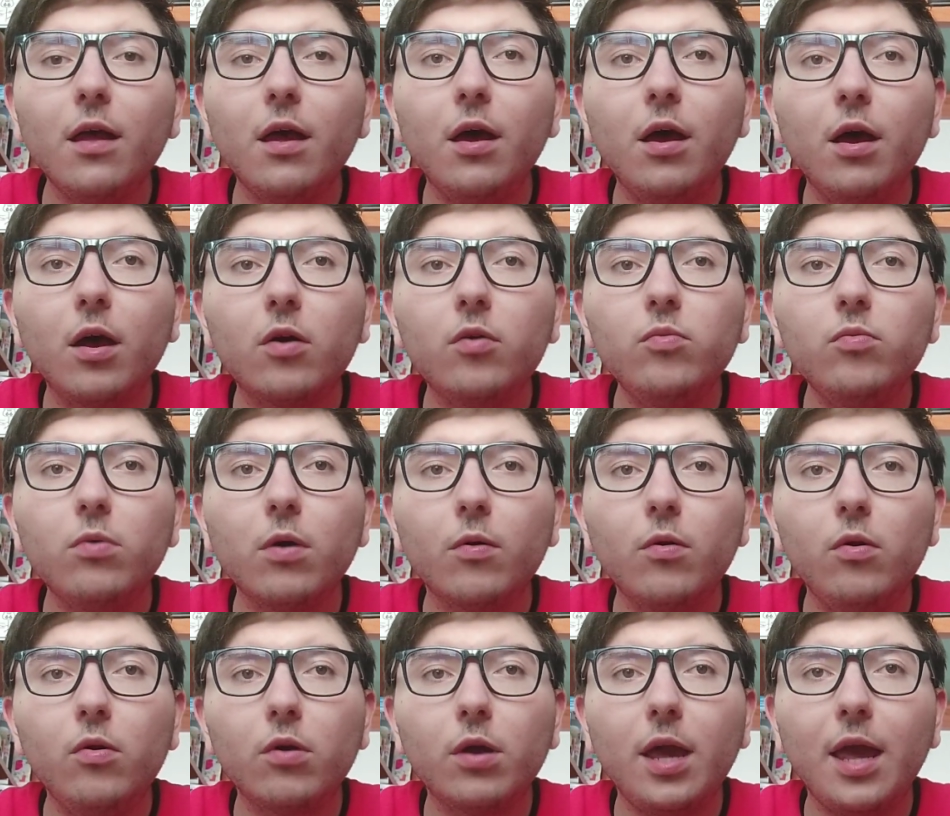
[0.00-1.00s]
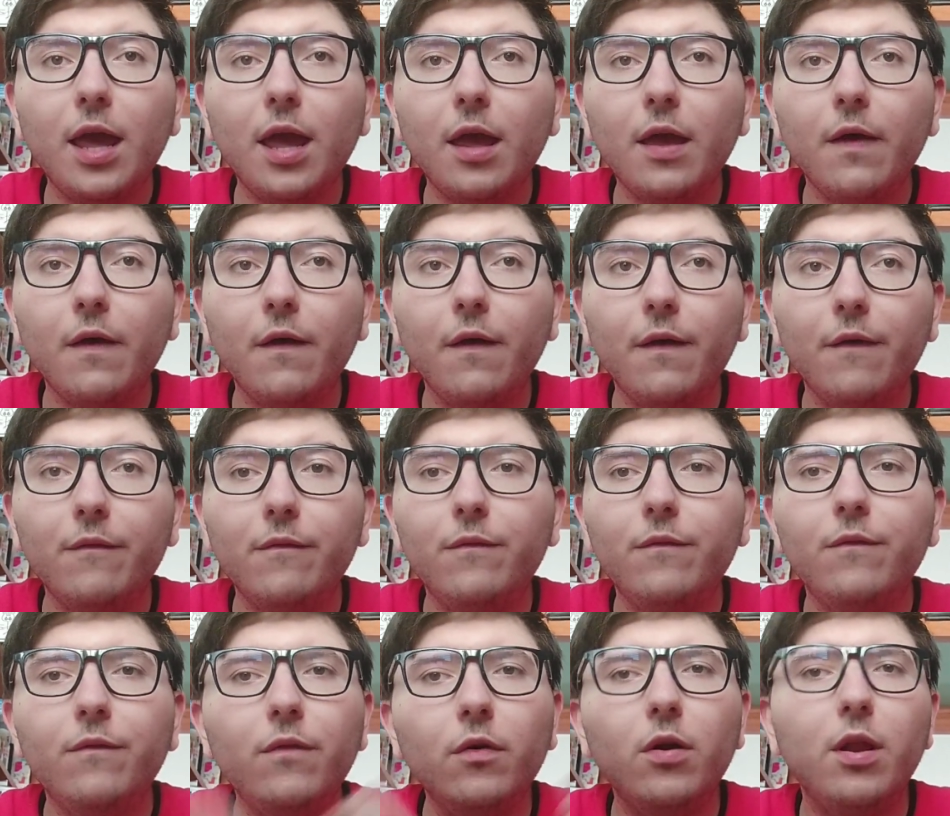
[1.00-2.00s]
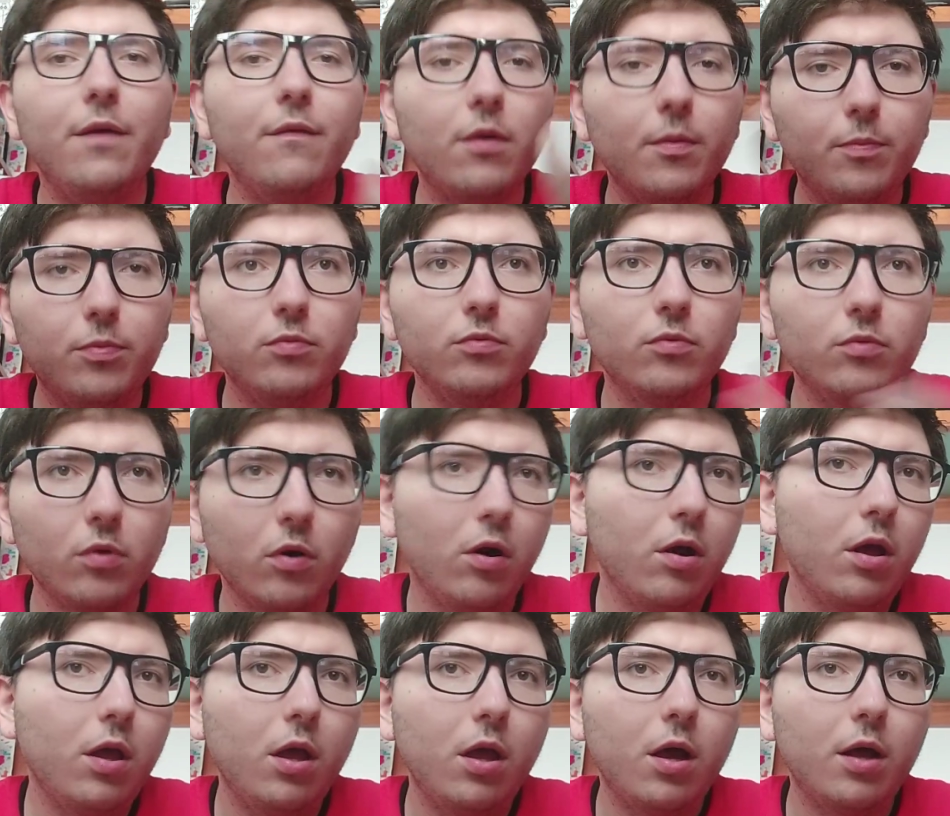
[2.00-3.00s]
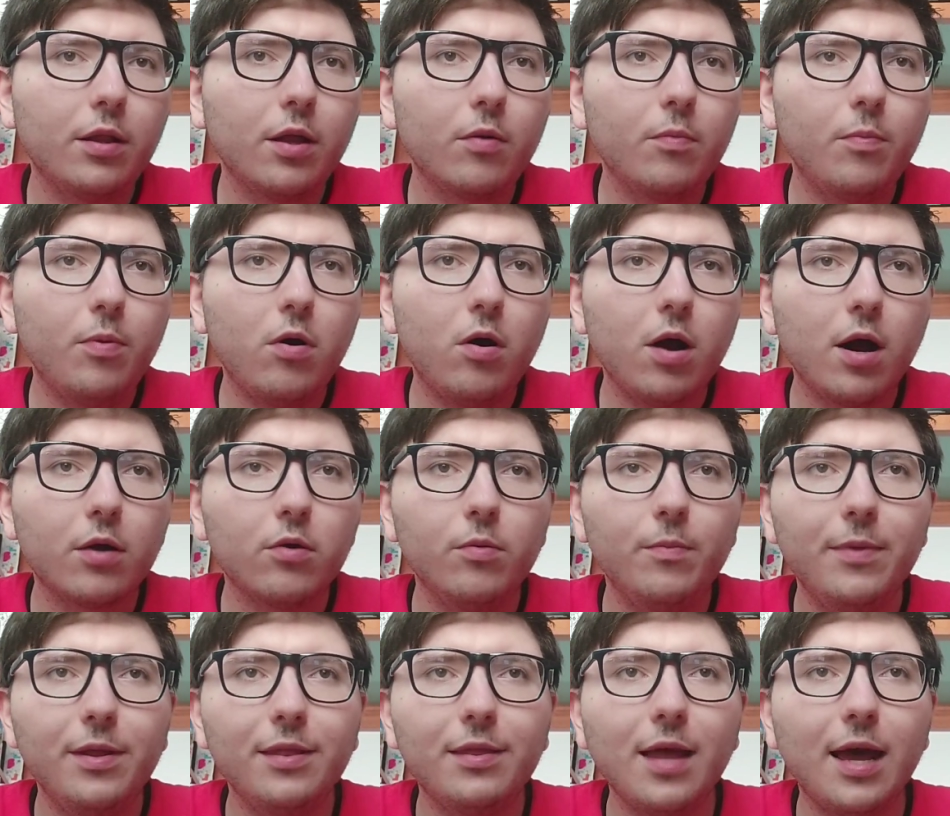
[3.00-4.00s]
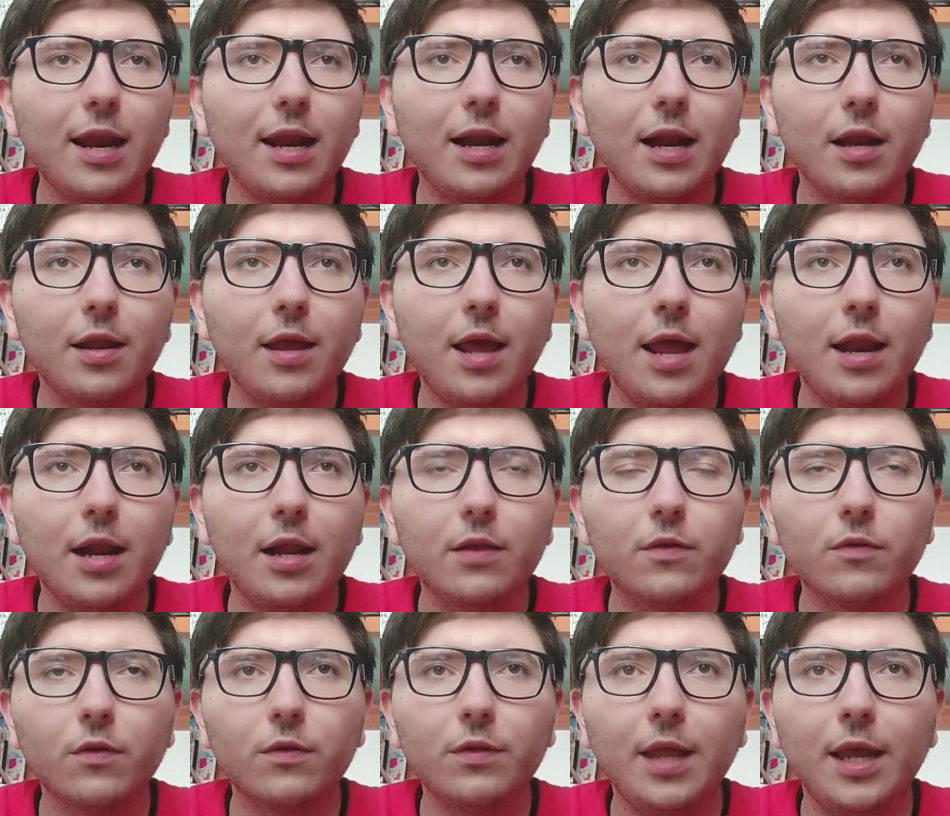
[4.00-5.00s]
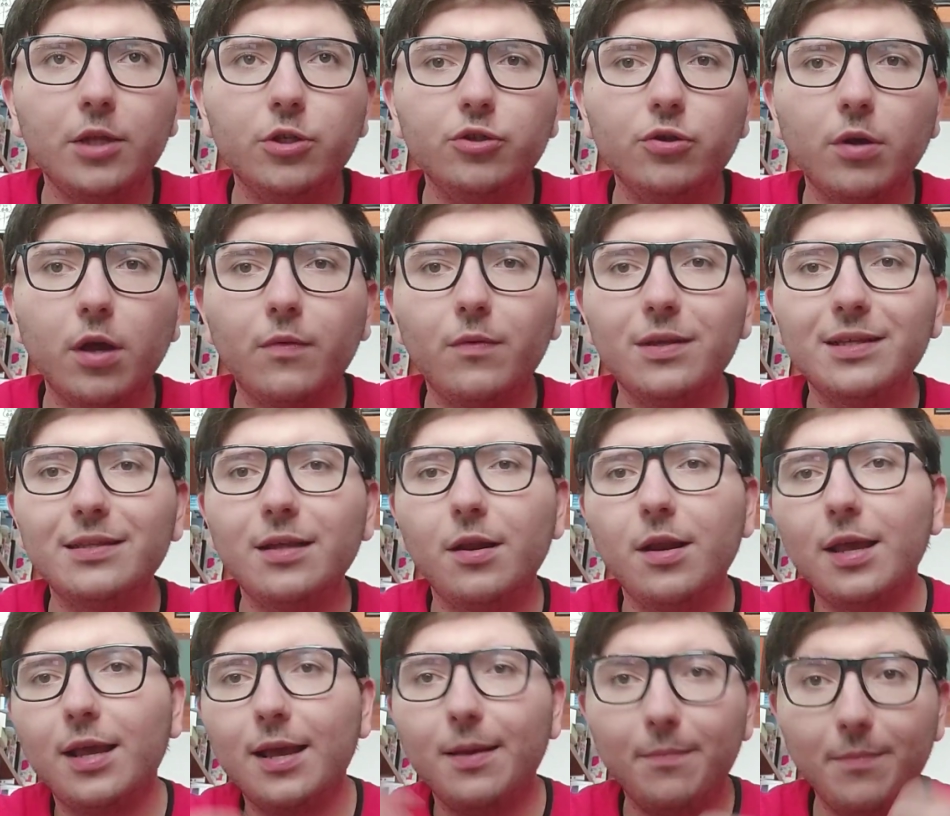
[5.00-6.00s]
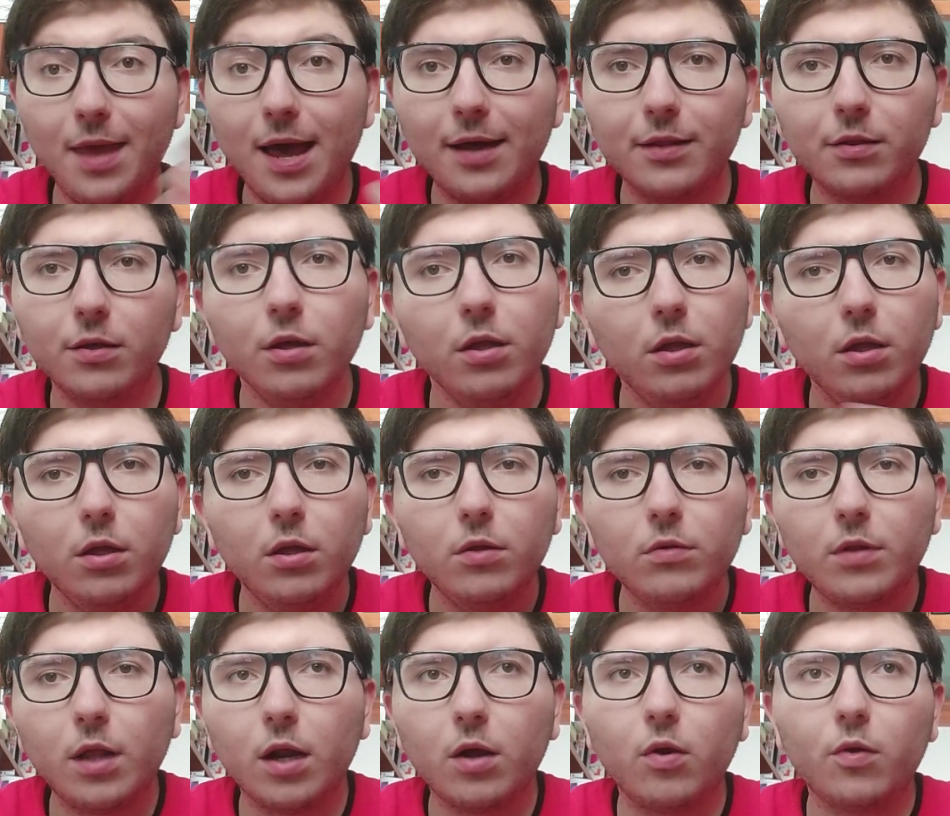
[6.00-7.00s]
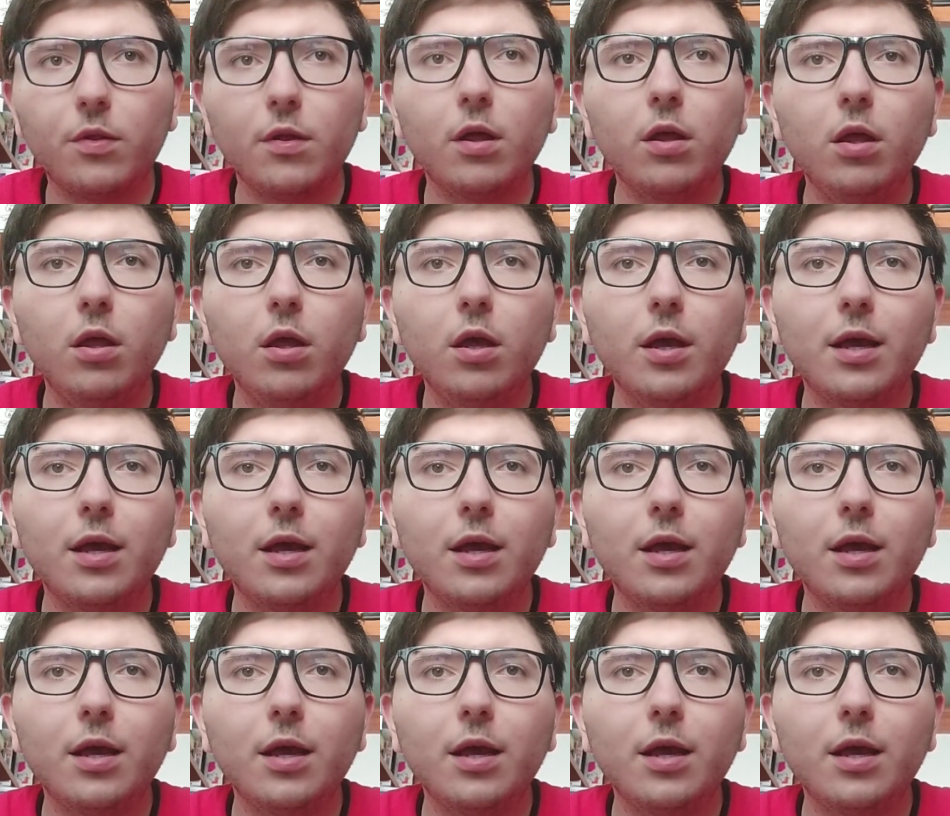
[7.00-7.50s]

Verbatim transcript: Eh, comunque quello che eh, volevo appunto andare un po' a commentare era, era il sorteggio che quest'anno è cambiata tutta la cosa,